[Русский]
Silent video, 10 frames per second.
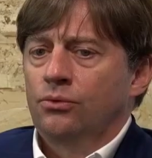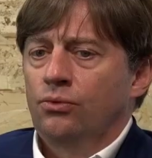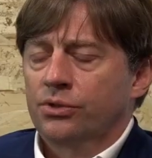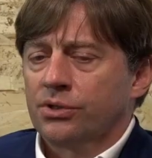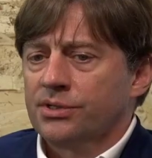
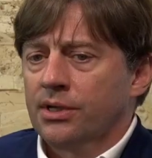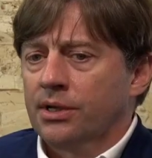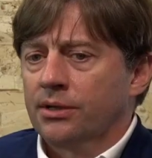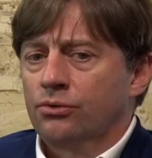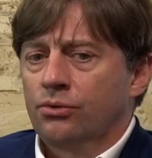отрасль,
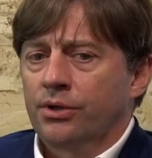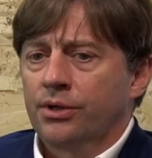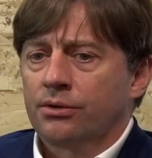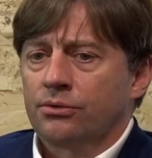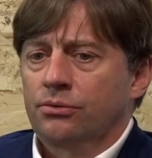
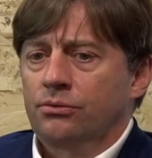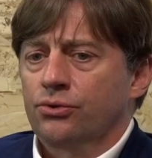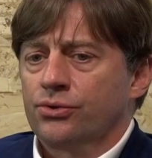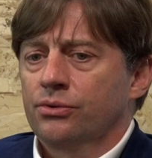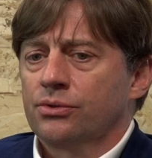которая то,
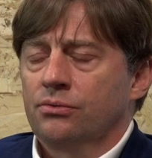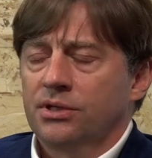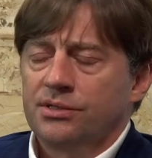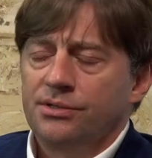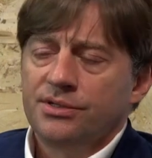что
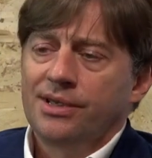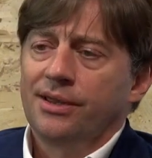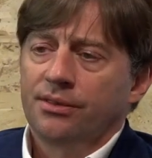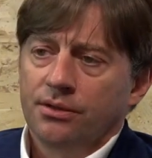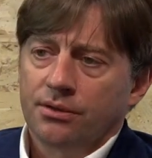называется
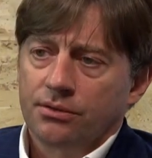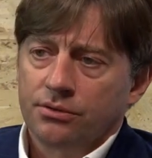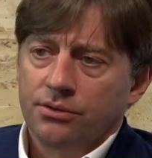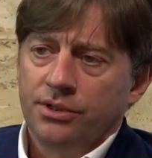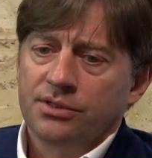дискретная,
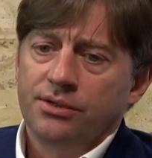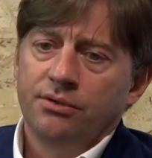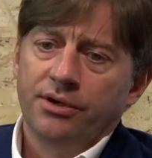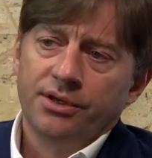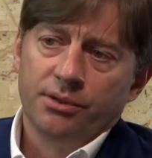если
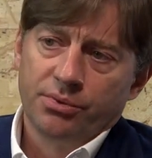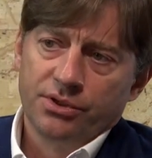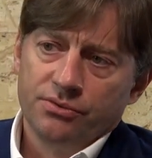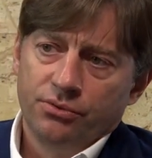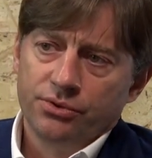говорить о
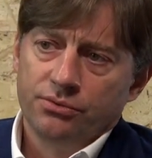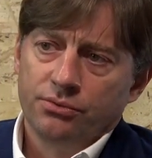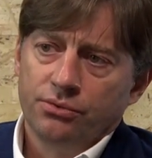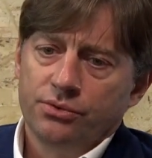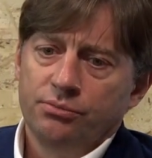производстве.
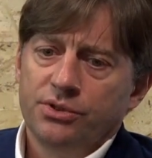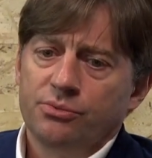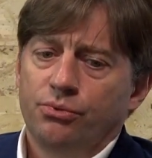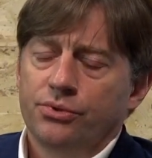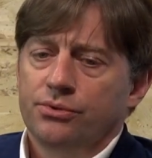То есть мы
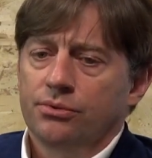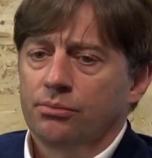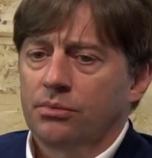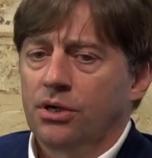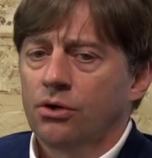
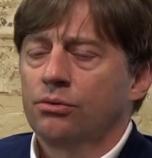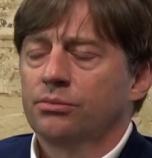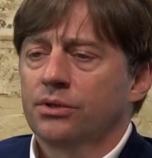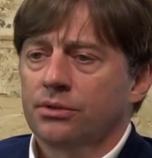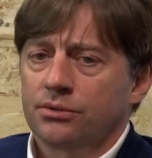используем
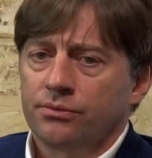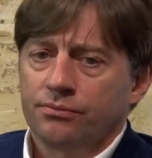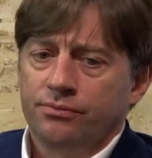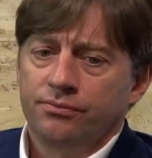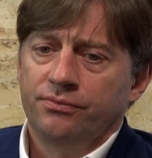огромные,
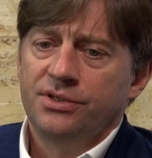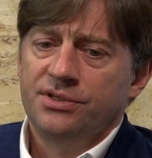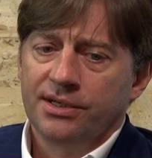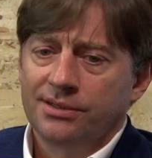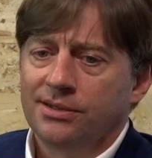в
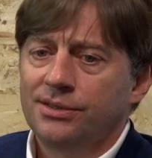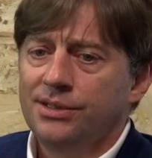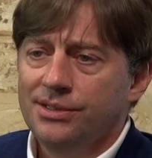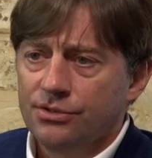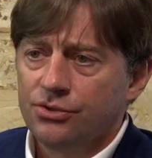десятках
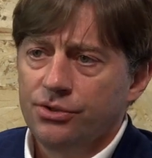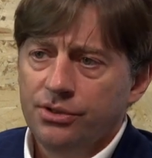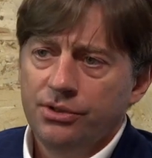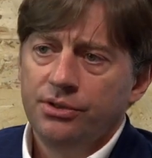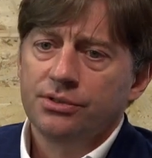тысяч
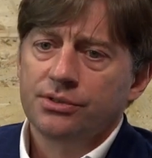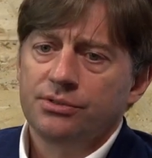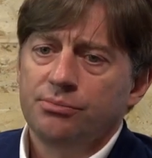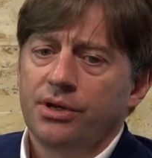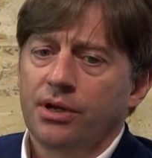единиц,
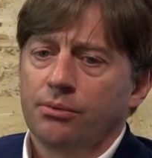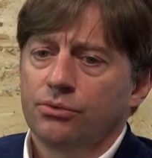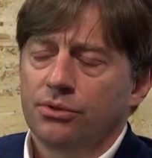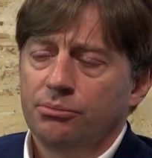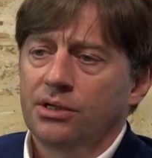
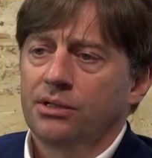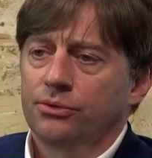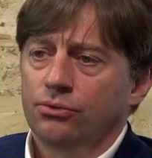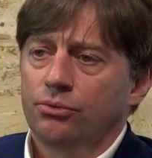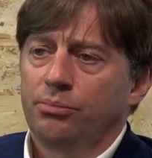измеряемую
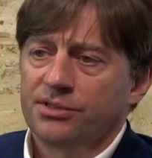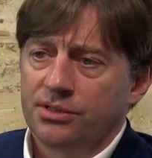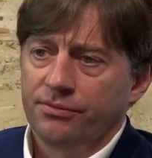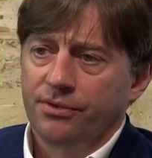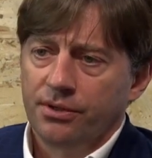номенклатуру
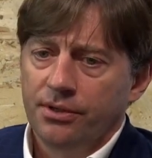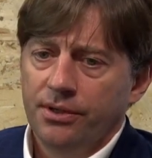поставки.